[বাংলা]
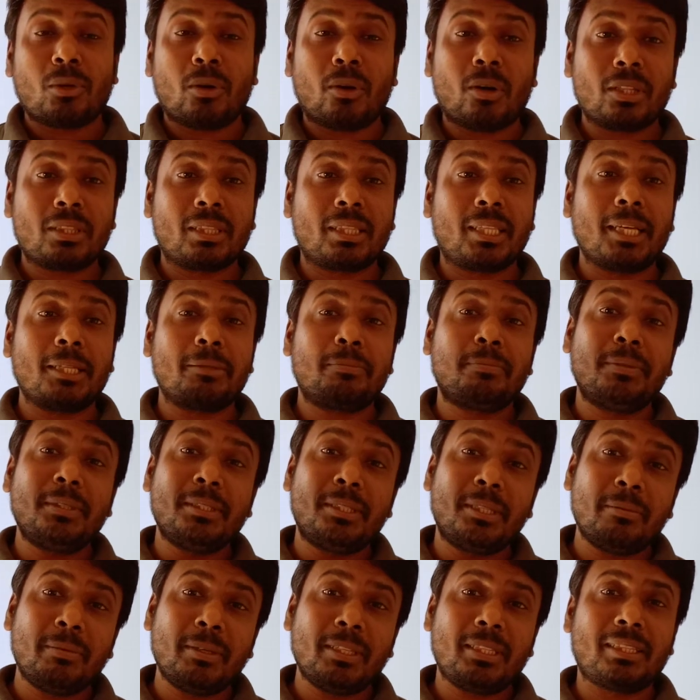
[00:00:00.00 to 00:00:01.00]
অর্থাৎ
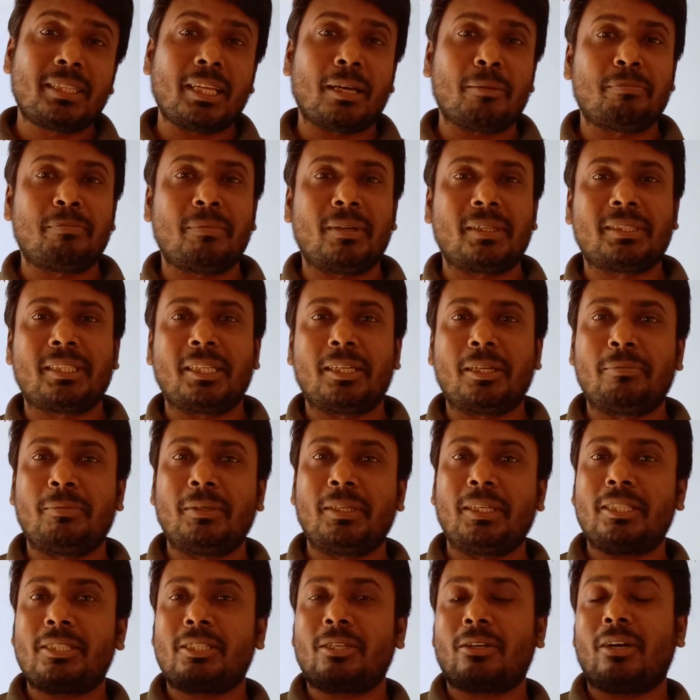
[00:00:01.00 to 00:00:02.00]
পৃথিবীর তাপমাত্রা
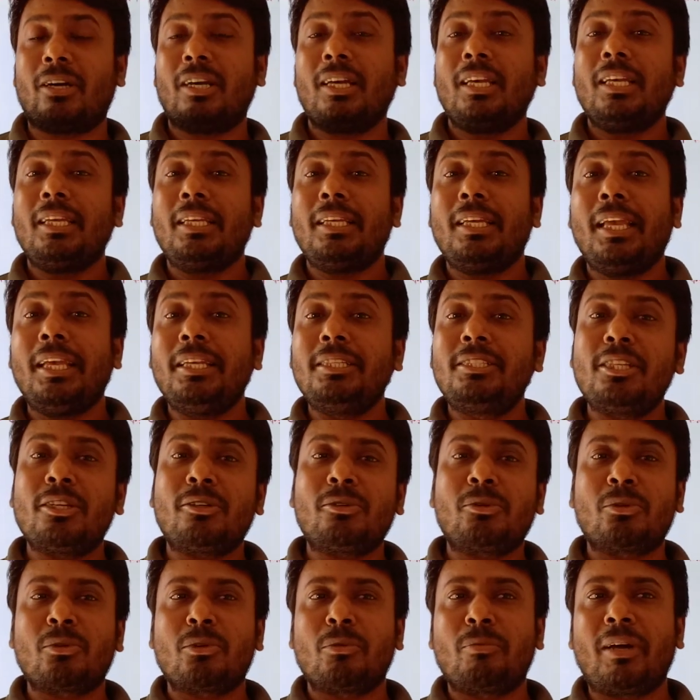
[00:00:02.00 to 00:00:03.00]
বেড়ে যাওয়া এই যে
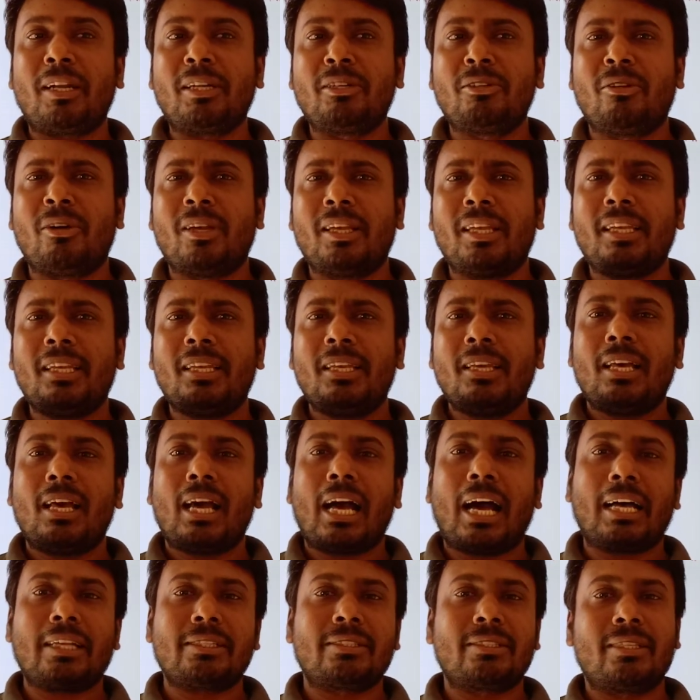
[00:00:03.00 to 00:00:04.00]
ক্রমান্বয়ে
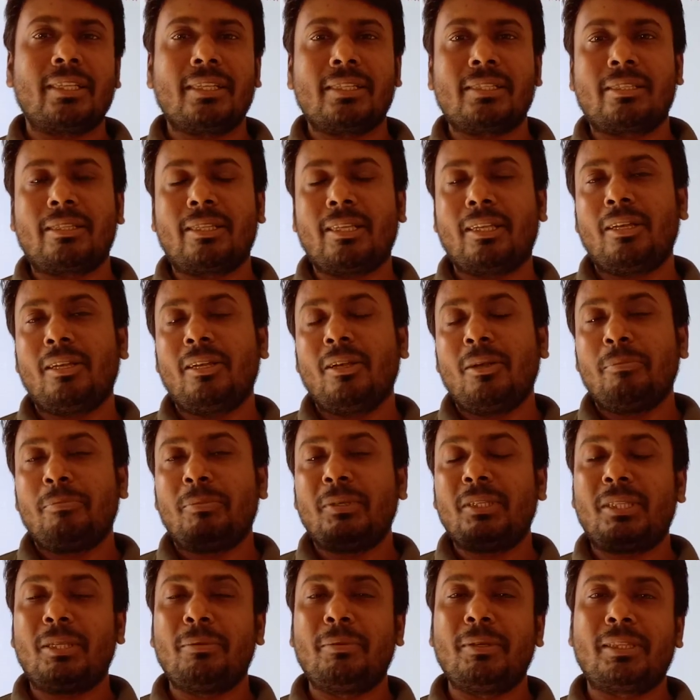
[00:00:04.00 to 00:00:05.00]
আস্তে আস্তে
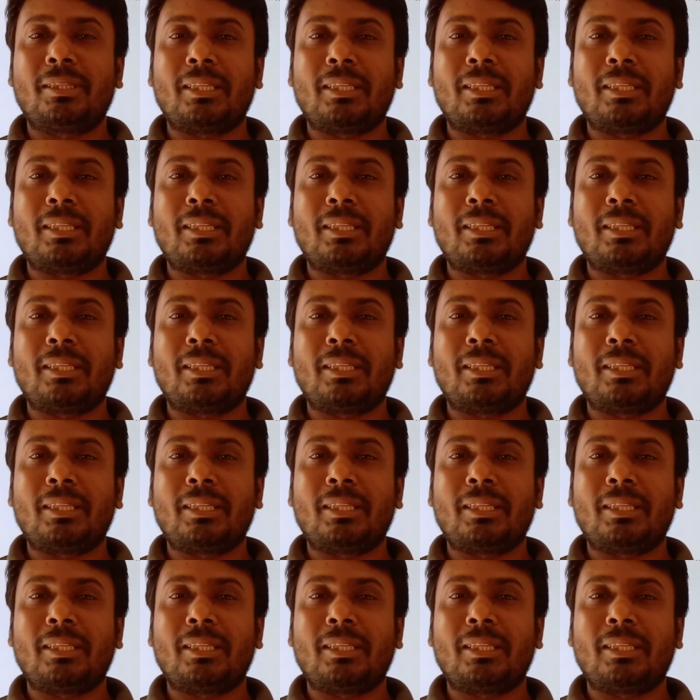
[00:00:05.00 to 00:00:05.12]
পৃথিবীর